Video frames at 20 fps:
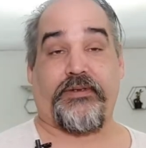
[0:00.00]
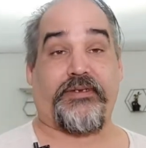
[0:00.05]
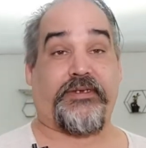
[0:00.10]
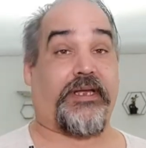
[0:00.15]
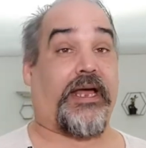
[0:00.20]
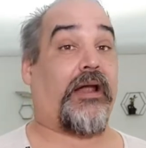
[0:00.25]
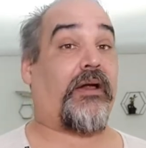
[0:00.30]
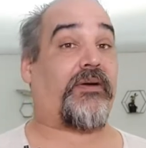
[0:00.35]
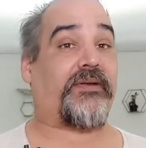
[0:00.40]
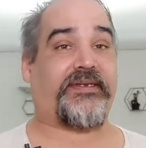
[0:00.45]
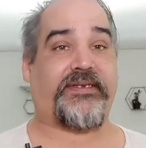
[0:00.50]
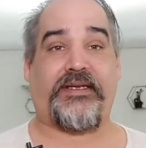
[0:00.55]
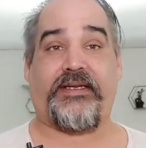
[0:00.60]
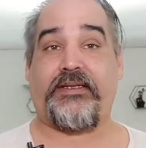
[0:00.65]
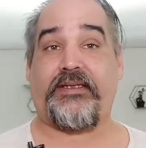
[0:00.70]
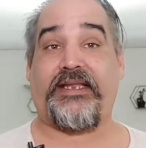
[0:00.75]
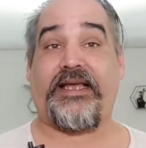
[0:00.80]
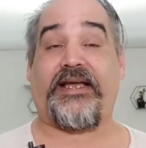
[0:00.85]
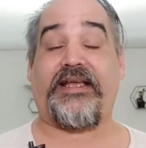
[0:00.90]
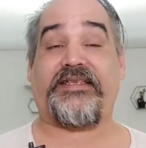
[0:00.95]
Alors,
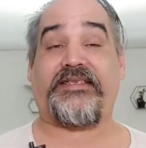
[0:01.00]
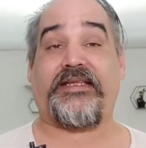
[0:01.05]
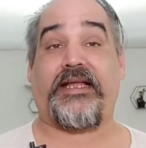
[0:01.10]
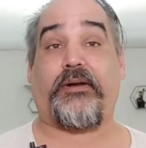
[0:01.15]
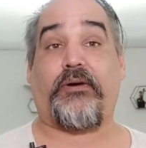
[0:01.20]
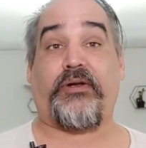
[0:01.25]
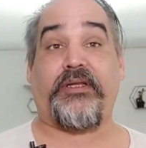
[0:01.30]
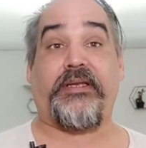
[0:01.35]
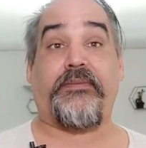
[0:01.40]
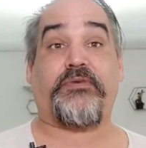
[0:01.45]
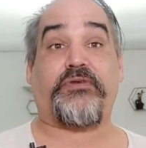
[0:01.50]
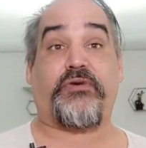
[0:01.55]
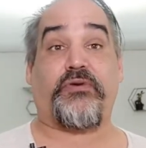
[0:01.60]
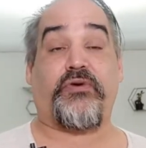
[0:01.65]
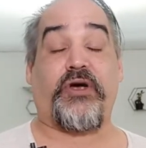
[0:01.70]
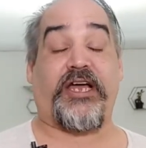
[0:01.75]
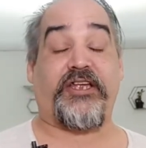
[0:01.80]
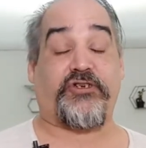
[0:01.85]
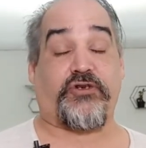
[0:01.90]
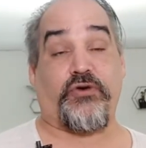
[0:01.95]
derrière cet acronyme se
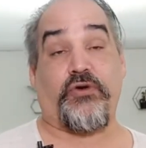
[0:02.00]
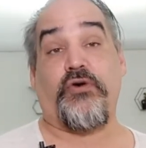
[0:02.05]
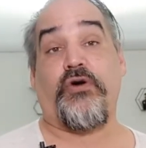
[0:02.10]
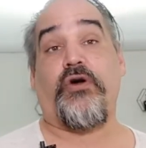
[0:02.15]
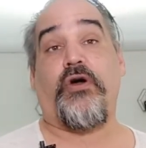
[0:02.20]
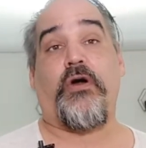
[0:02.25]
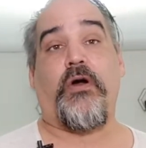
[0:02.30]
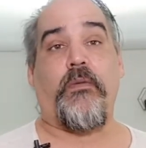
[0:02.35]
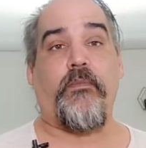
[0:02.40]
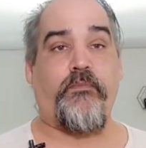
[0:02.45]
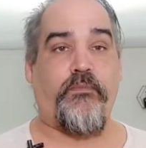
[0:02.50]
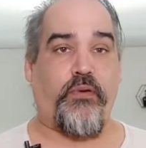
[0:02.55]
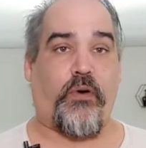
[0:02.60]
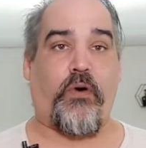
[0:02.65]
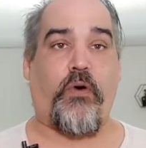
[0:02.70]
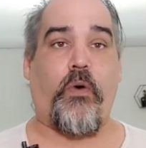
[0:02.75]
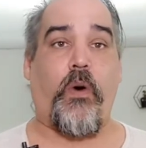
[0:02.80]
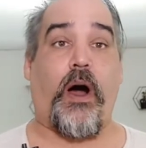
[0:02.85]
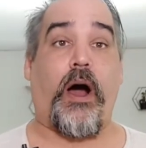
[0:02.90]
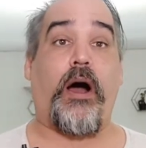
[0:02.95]
cache le
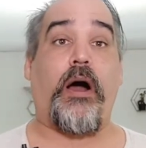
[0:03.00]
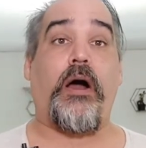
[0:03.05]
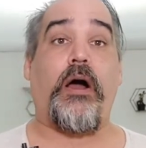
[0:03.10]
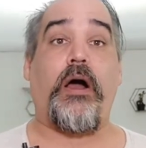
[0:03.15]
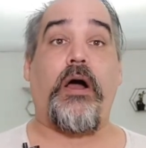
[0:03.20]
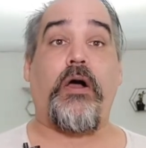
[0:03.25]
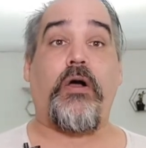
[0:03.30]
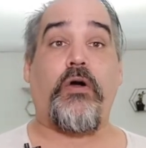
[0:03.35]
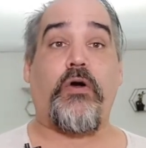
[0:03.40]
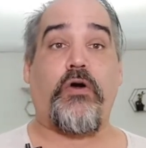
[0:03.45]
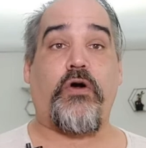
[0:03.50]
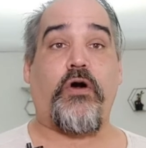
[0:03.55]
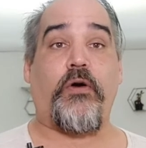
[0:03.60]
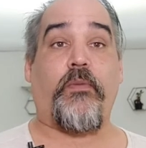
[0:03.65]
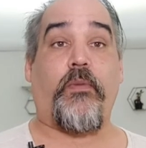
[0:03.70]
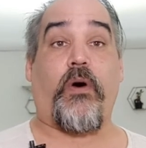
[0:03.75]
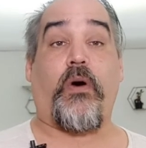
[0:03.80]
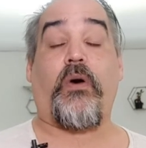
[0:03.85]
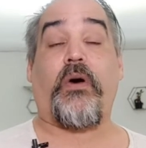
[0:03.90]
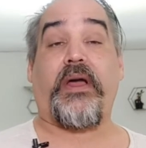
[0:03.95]
pourquoi,
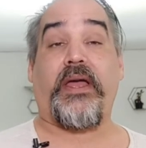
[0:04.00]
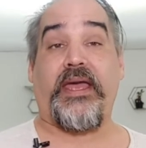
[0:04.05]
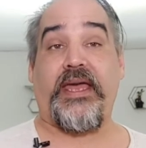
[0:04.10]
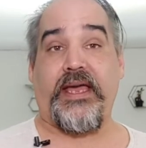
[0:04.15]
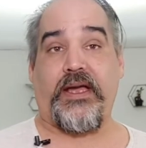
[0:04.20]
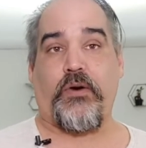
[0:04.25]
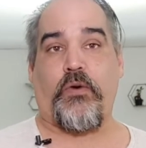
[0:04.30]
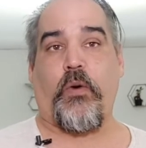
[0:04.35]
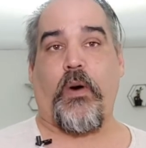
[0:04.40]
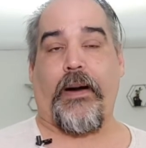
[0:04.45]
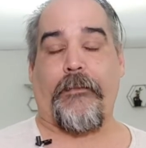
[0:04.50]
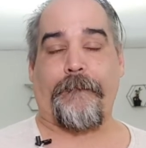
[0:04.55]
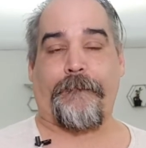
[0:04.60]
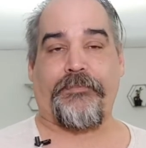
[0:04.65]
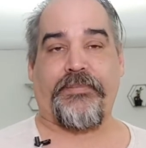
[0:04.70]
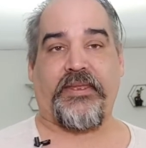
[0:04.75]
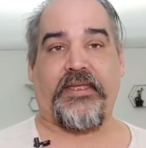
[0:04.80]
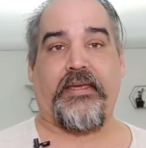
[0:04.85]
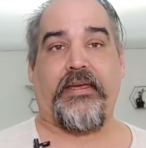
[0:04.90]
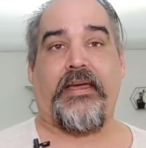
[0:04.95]
comment et quoi.
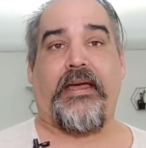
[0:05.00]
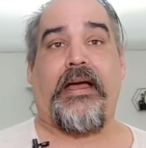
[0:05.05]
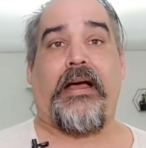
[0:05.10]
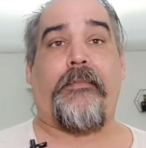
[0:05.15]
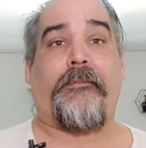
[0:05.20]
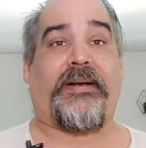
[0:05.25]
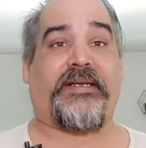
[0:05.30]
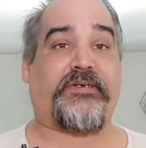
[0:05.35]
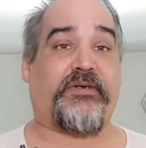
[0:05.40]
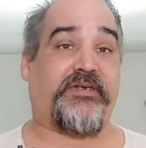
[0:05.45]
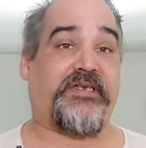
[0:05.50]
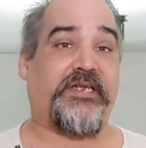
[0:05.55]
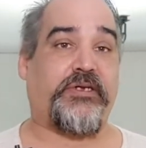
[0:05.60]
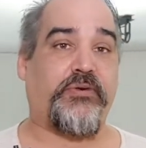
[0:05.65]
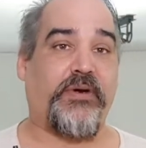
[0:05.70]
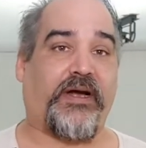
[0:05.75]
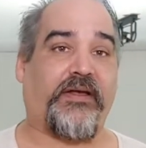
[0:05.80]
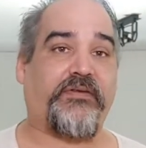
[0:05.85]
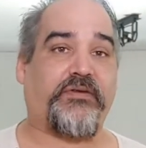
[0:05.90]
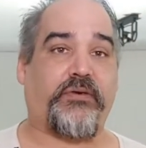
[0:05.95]
Parce que si tu
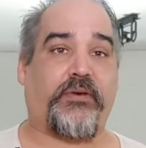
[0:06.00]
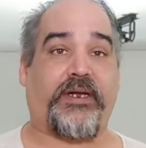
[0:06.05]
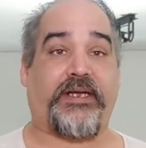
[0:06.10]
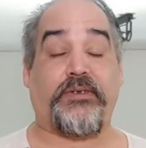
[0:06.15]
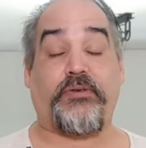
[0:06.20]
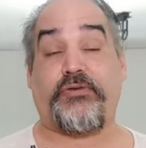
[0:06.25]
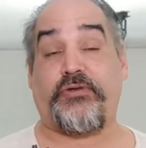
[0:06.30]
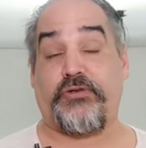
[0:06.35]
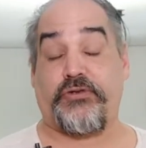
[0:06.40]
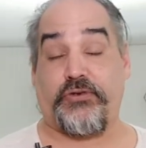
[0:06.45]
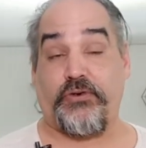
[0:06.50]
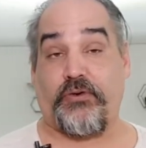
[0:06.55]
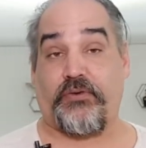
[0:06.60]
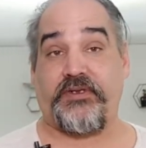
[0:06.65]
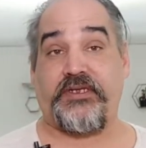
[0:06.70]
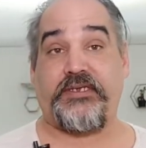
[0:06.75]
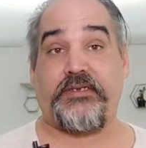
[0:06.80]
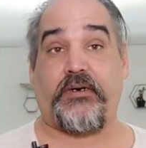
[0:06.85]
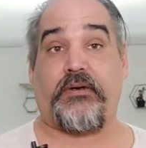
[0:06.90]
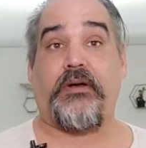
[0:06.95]
arrives sur les réseaux sociaux en
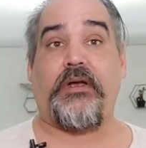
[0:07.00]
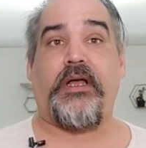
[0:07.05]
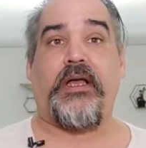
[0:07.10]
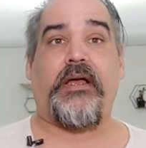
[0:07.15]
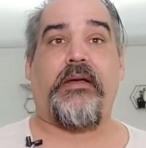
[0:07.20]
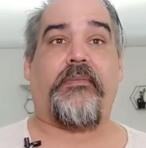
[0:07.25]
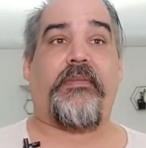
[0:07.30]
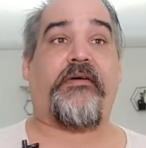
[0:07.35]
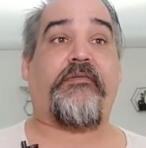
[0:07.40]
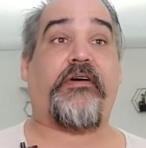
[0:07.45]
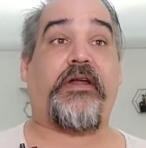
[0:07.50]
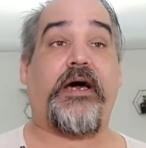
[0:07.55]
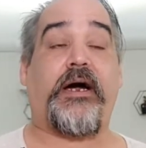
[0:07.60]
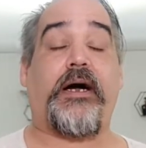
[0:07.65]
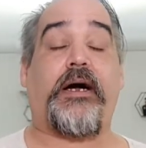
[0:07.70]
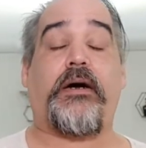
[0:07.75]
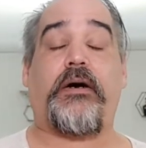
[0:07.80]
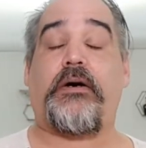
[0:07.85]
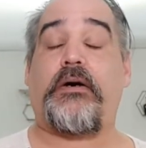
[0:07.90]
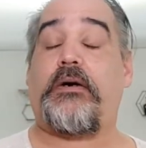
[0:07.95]
disant, ben
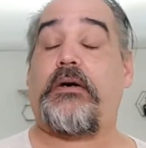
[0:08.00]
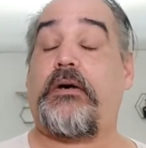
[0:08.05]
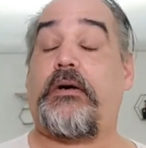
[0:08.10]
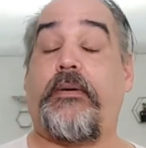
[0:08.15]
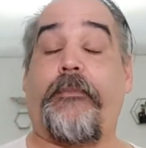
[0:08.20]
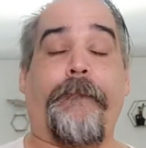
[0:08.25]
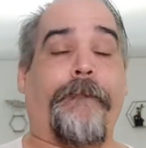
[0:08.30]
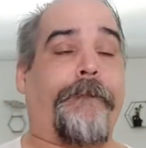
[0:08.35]
voilà, euh,